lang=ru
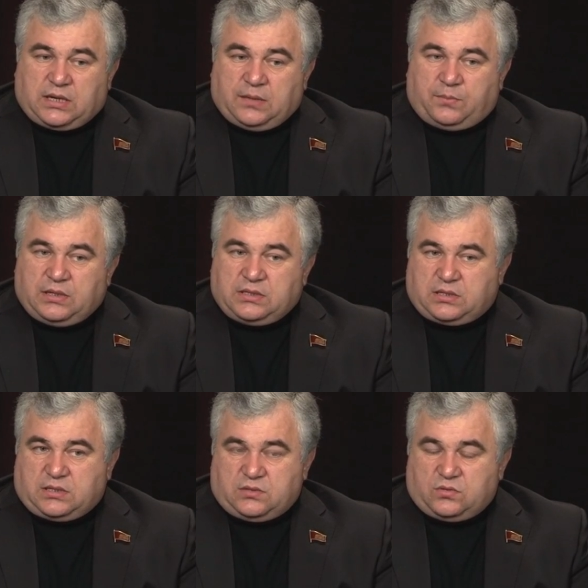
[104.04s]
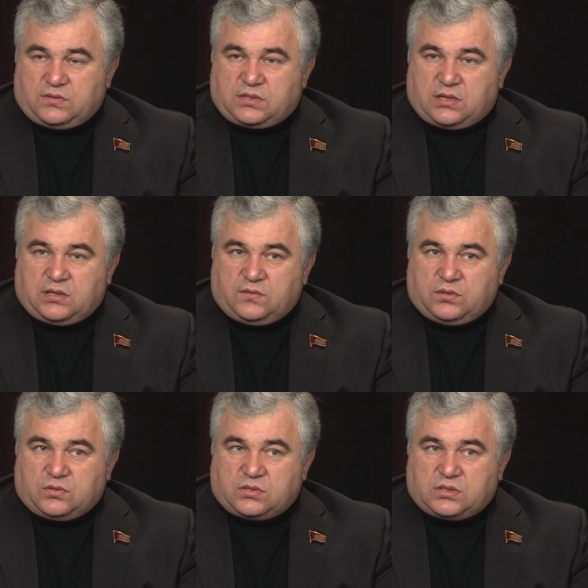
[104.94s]
какая политика сегодня в стране
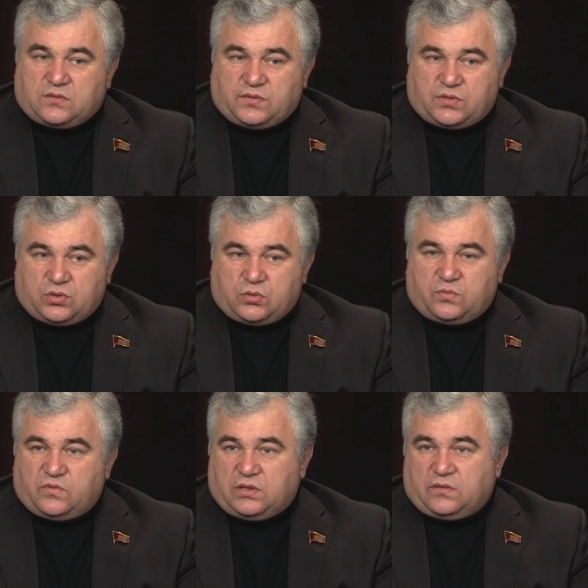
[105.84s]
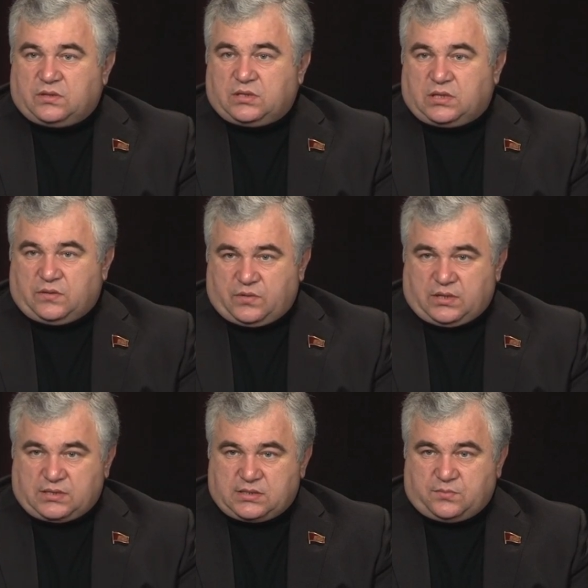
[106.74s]
ведется. Во всем виноваты
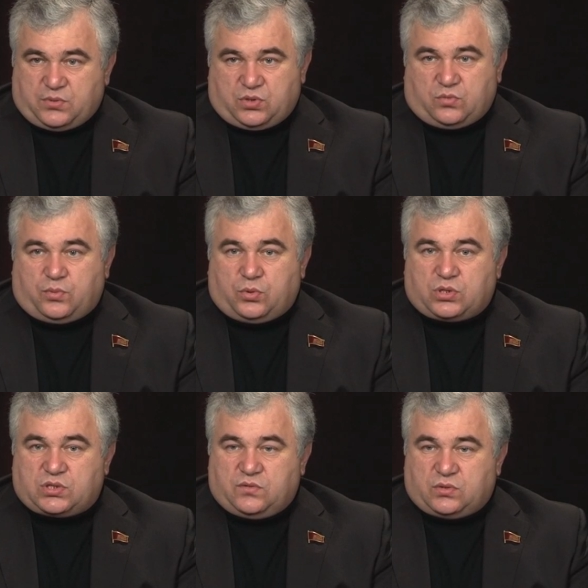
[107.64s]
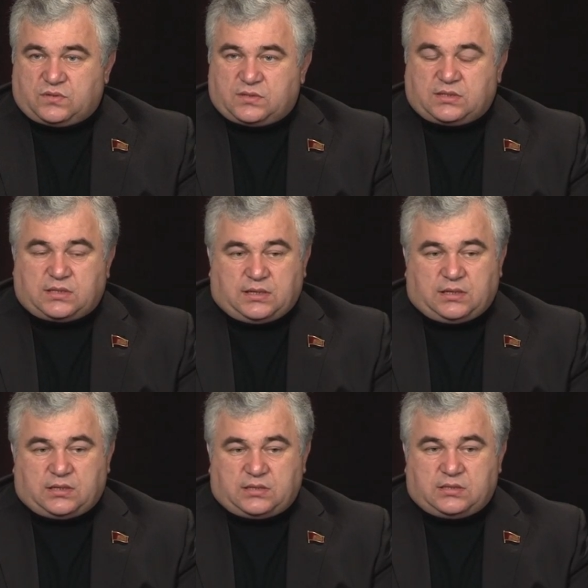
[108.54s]
кавказцы. Почему плохо живется
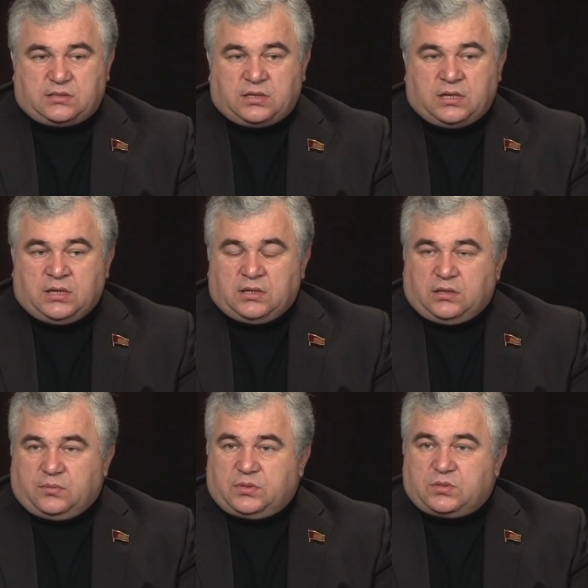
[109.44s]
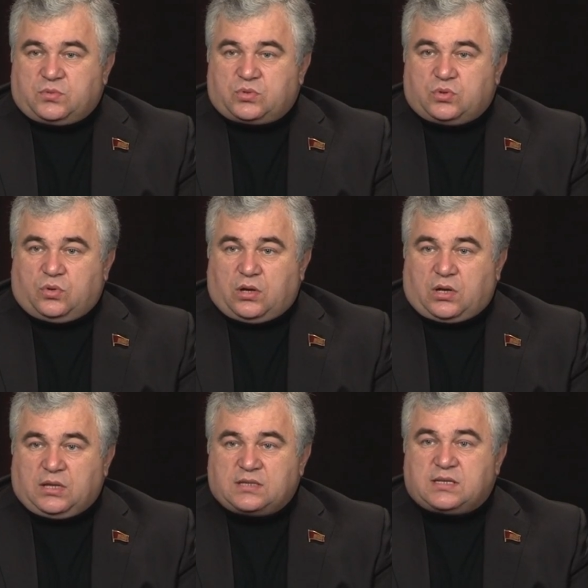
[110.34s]
Центральной России? Да потому что
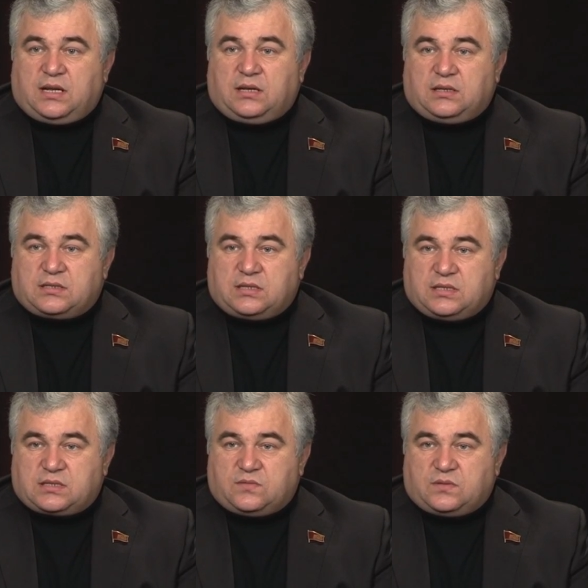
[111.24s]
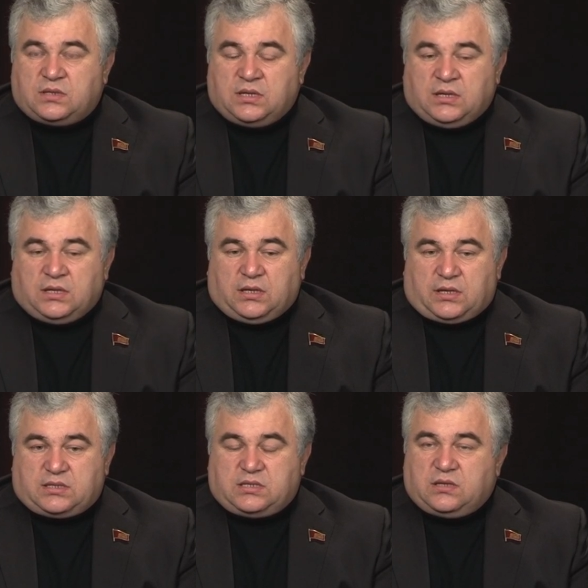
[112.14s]
колоссальные средства
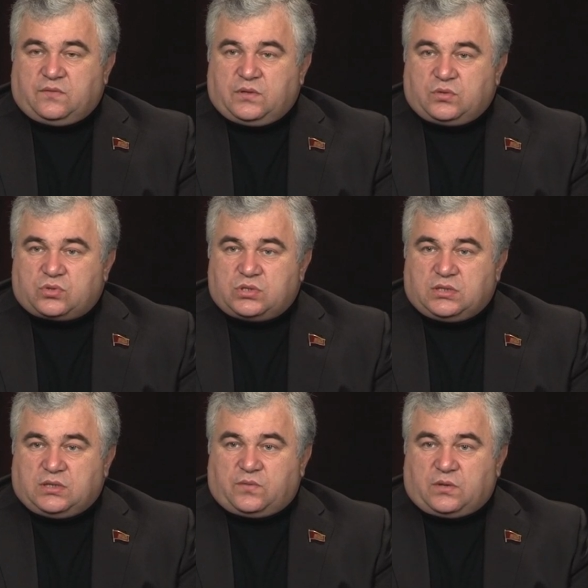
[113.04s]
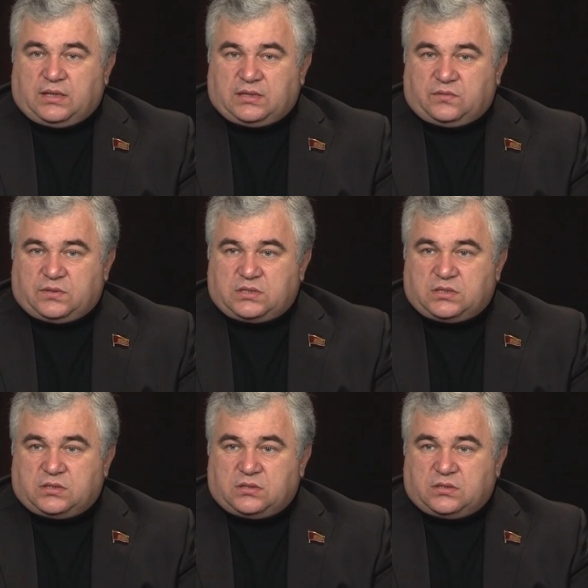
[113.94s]
Россия вынуждена вкладывать